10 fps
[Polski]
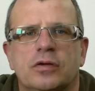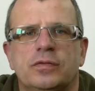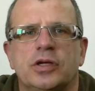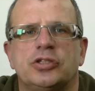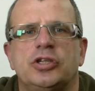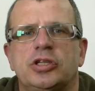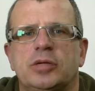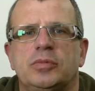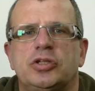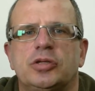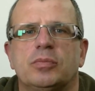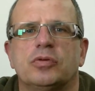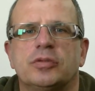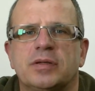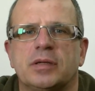o wyjaśnienie mi, czy
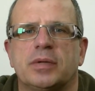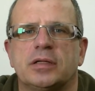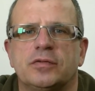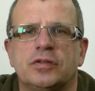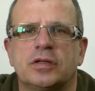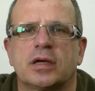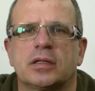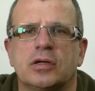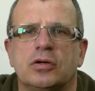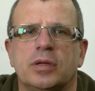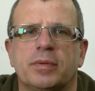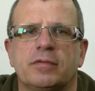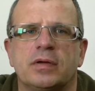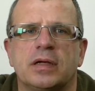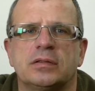mąż ma zabrane wszystkie kategorie
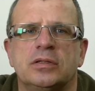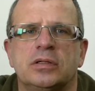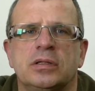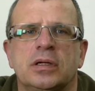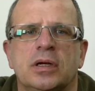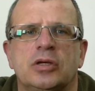prawa jazdy,